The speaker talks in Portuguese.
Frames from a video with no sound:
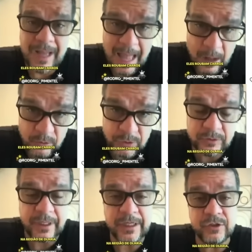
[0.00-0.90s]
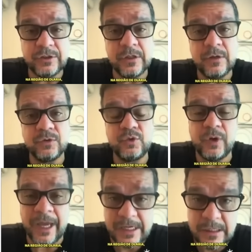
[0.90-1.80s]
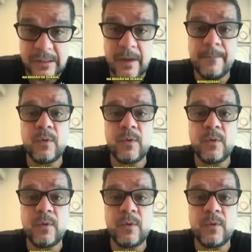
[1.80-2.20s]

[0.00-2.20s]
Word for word: carros na região de Olaria,